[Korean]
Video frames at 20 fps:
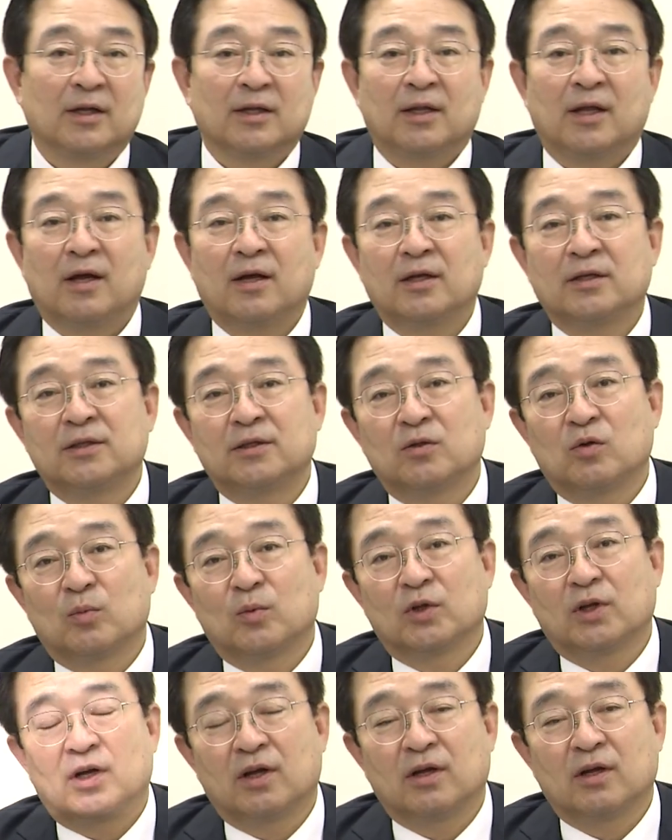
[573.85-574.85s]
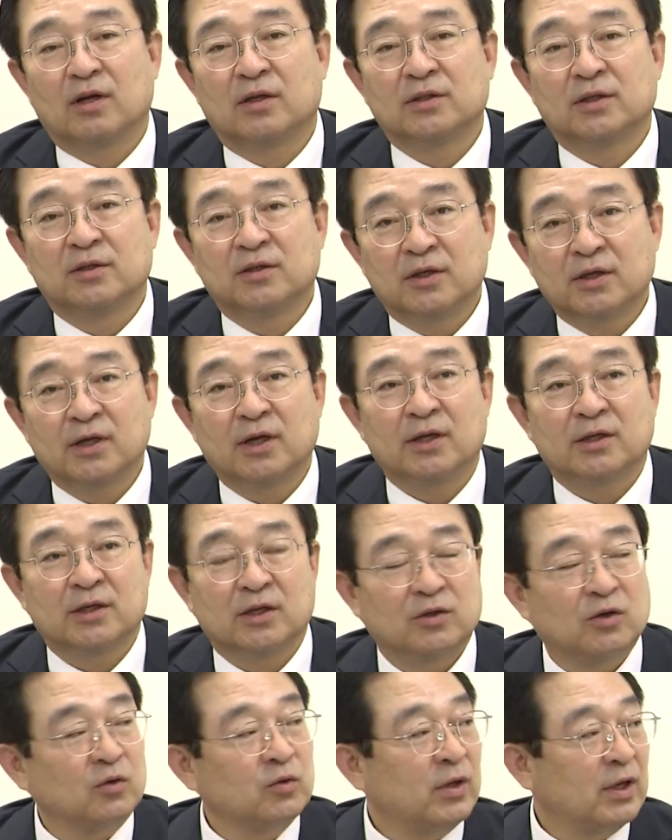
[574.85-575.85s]
타 시도보다 늦게
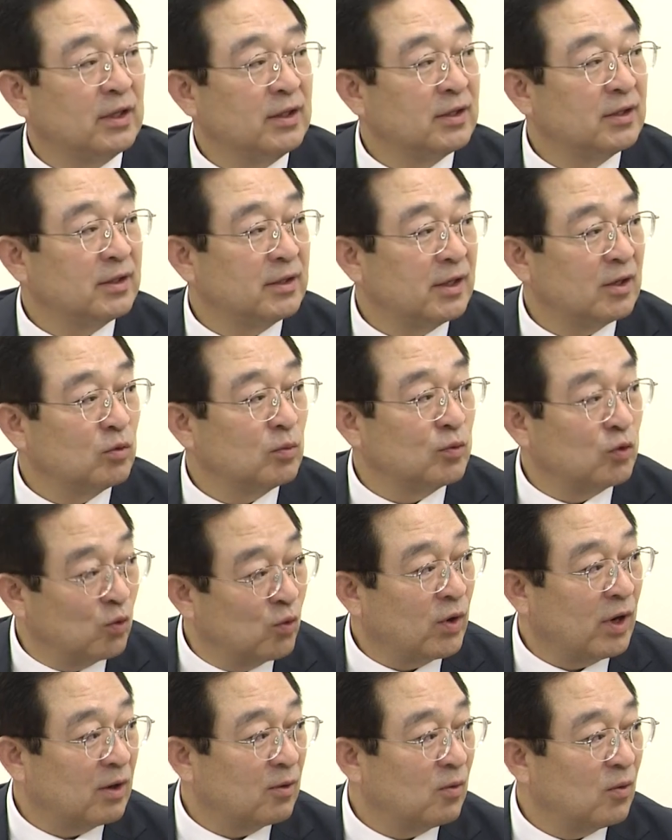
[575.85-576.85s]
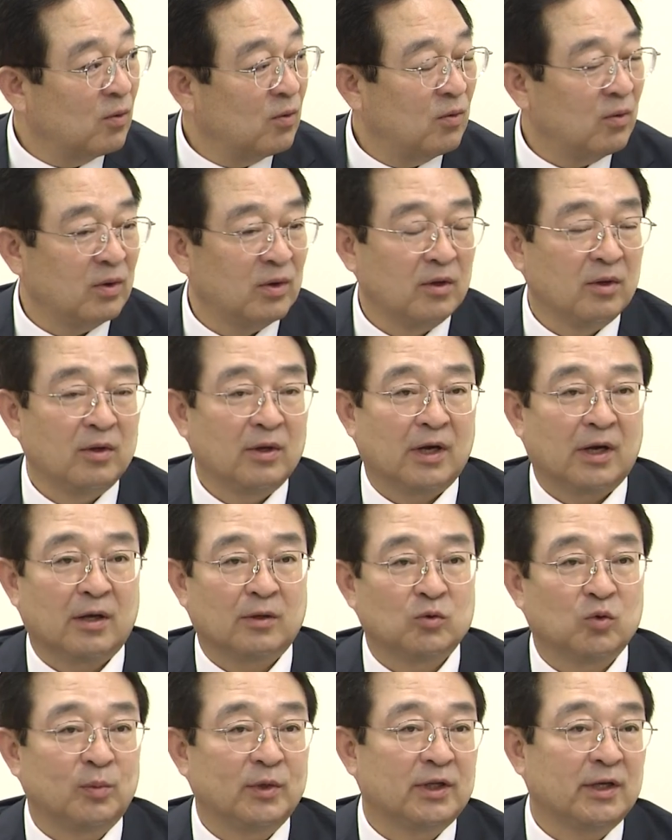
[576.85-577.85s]
제정됐는데도 불구하고 어,
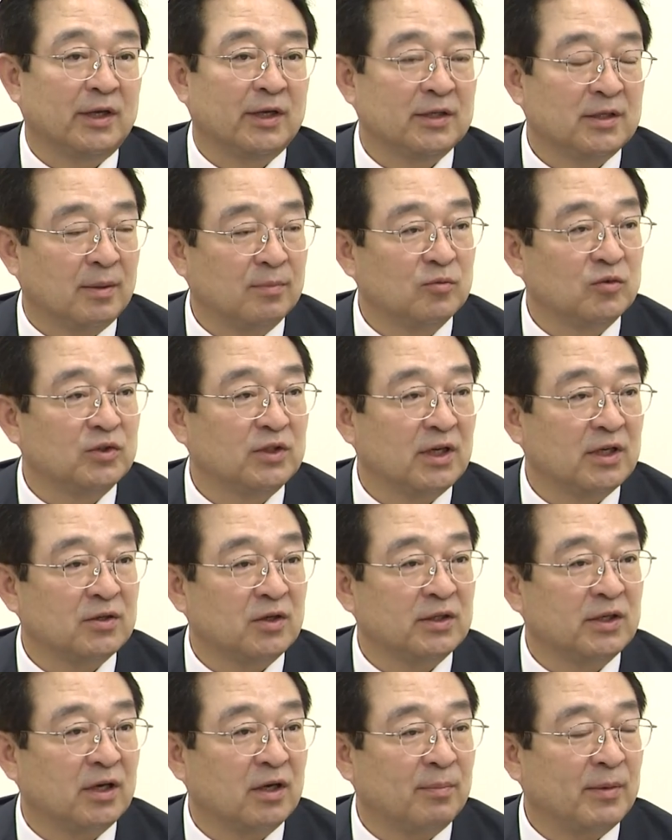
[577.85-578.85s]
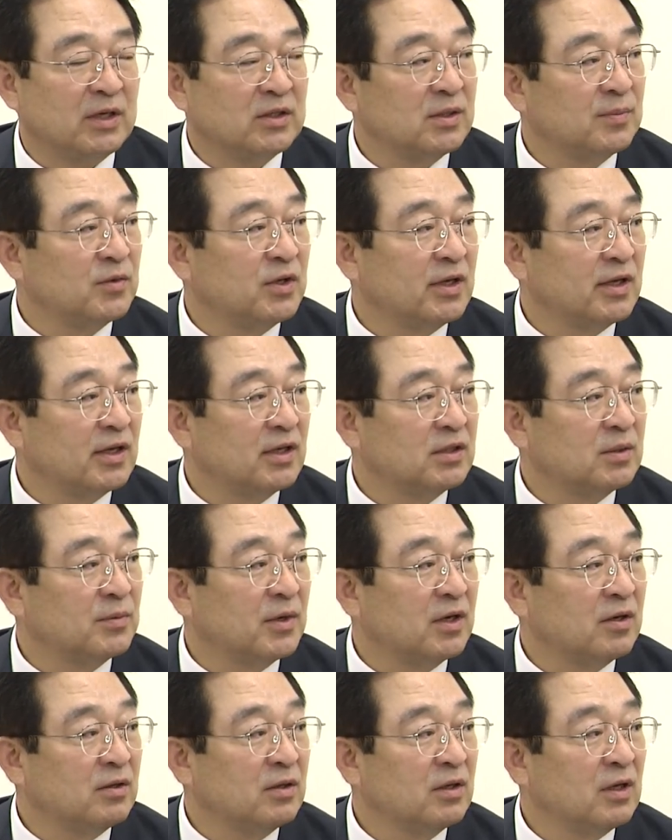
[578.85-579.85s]
좀 이따 예산 문제에서 제가
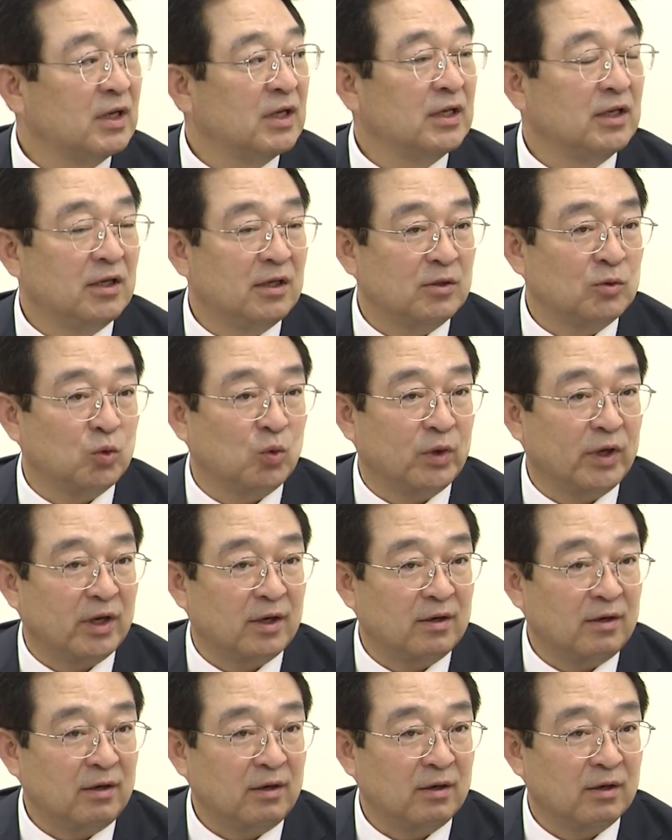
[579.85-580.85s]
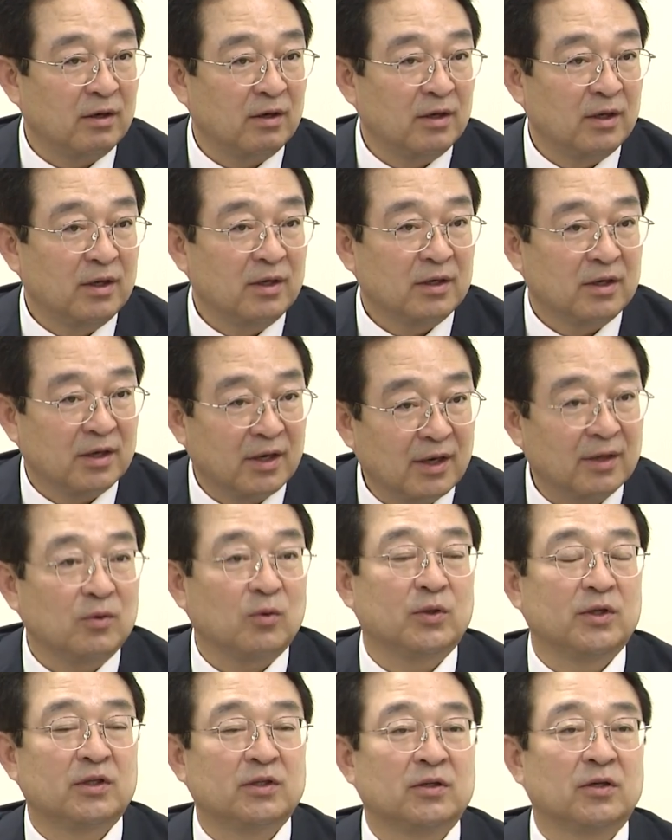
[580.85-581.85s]
말씀드리겠지만은 이 조례를
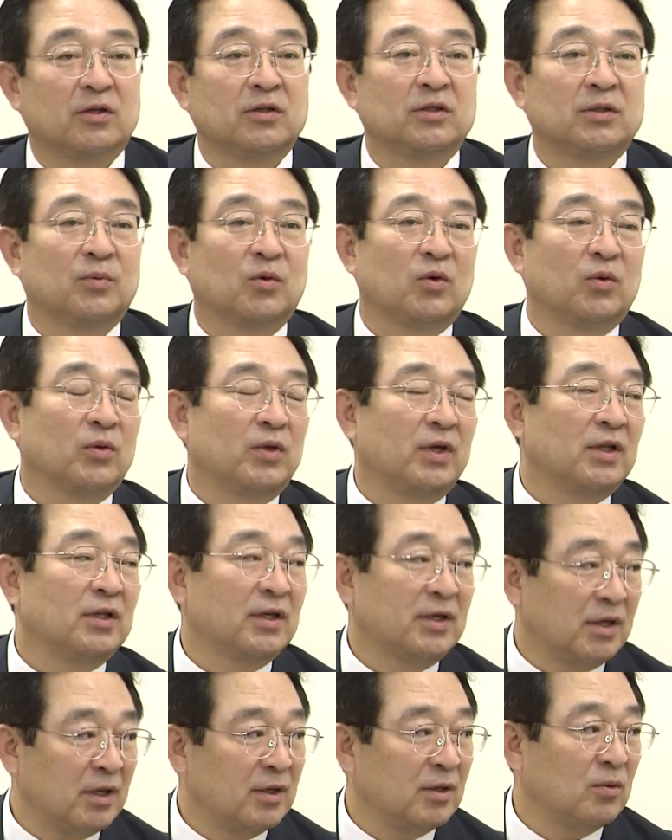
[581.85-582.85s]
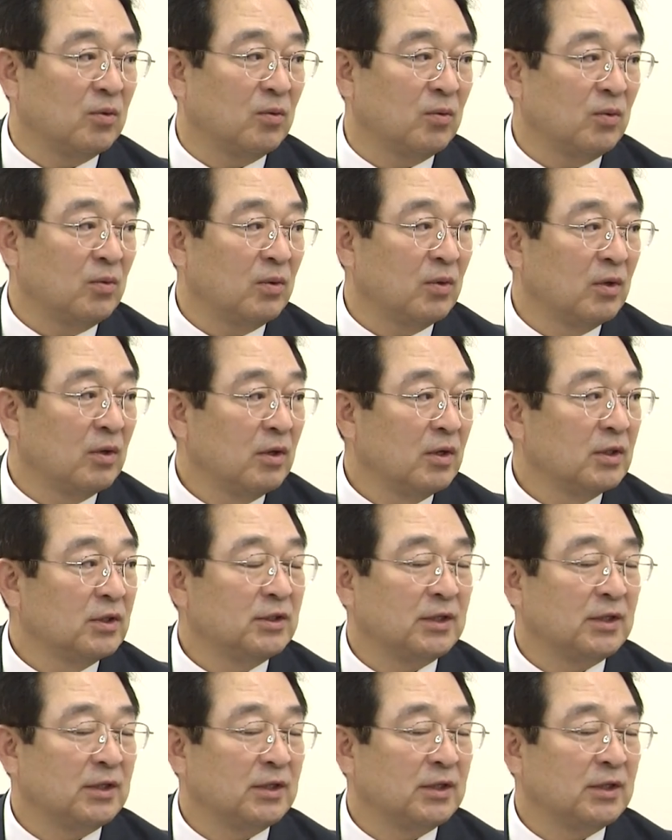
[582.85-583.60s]
그래도 2015년도에 늦게라도 아.